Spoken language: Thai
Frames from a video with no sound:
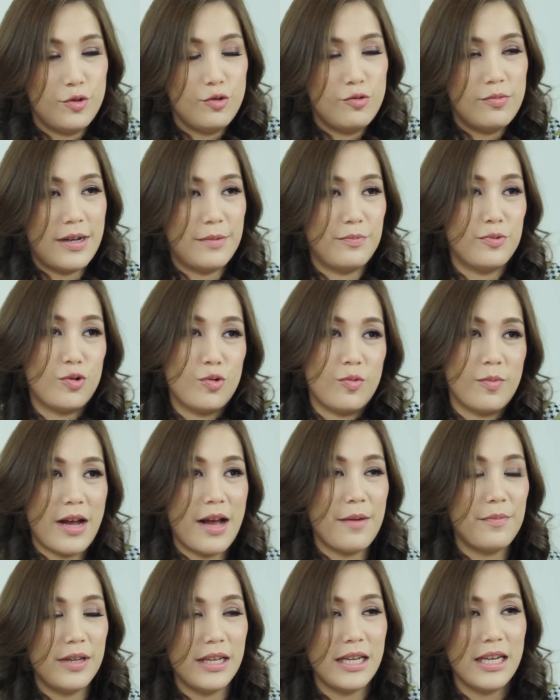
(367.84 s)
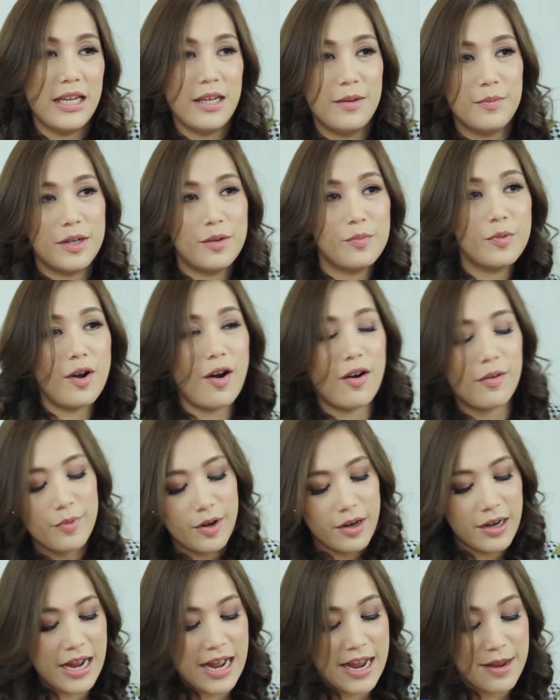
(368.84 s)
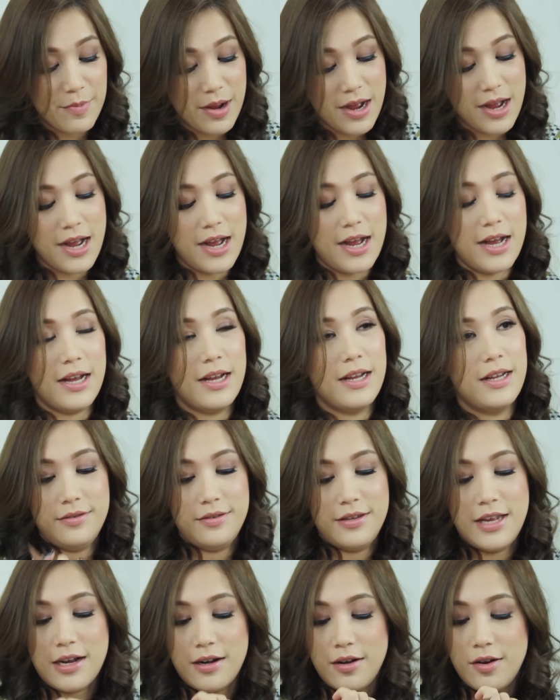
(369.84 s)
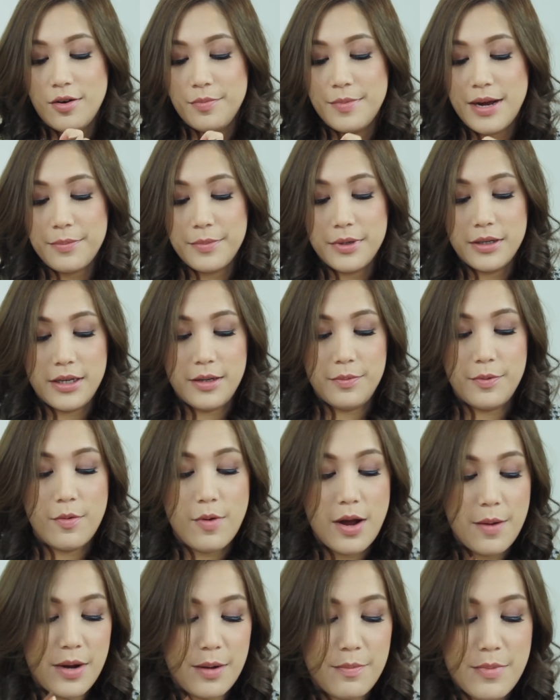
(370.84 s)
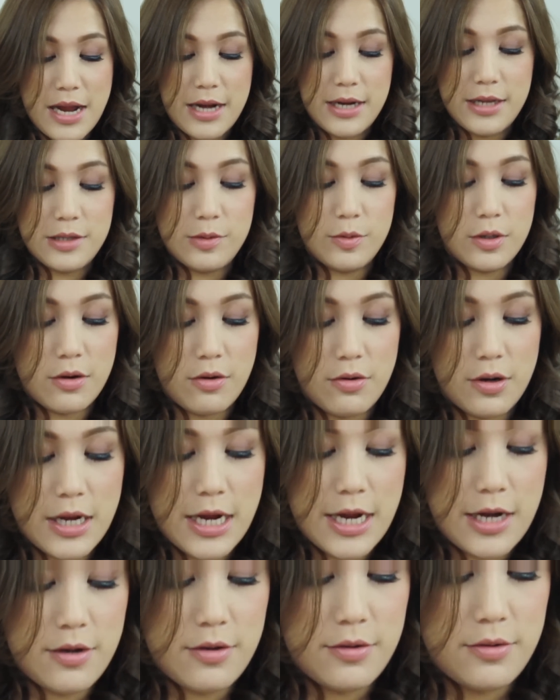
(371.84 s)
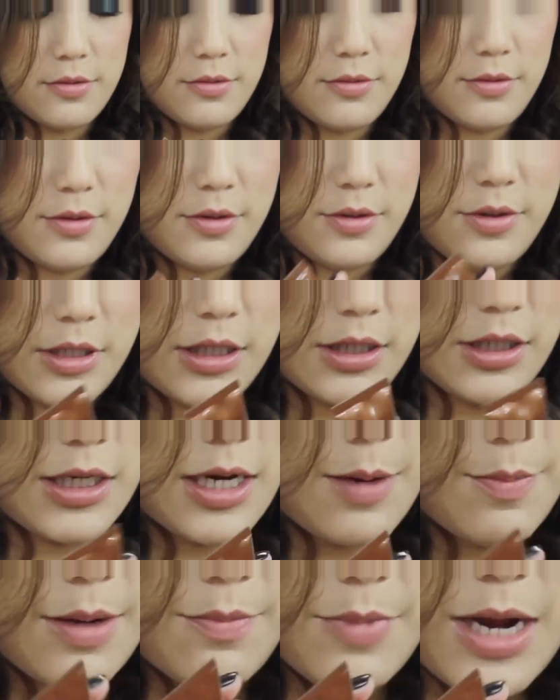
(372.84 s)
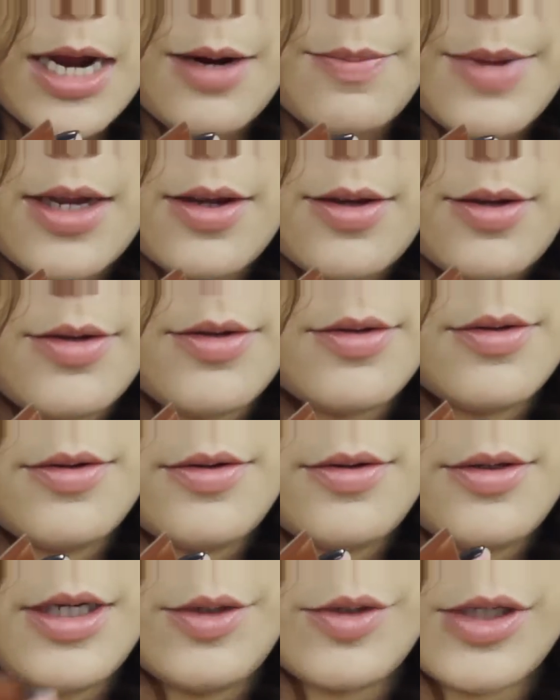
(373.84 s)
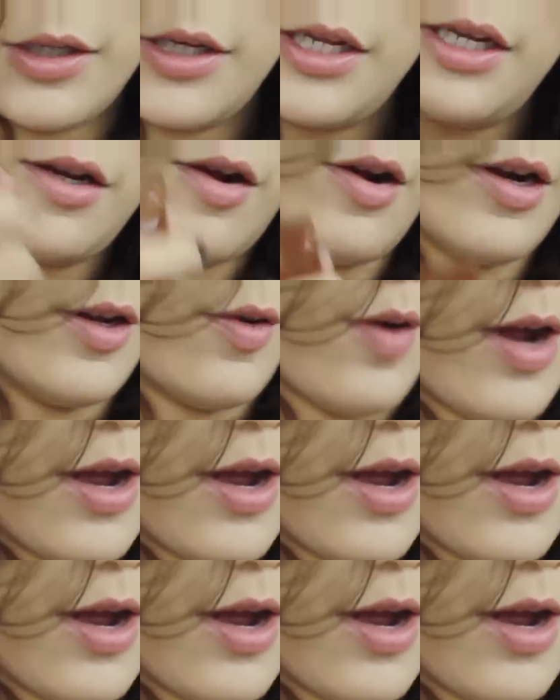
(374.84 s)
ดูแบบสุขภาพดีเหมือนไปออกกำลังกายมาอยากลองมากเบยเพราะว่ามันมาในส่วนของการฉันจะทำมันพังไหมเดี๋ยวฉันคิดก่อนดี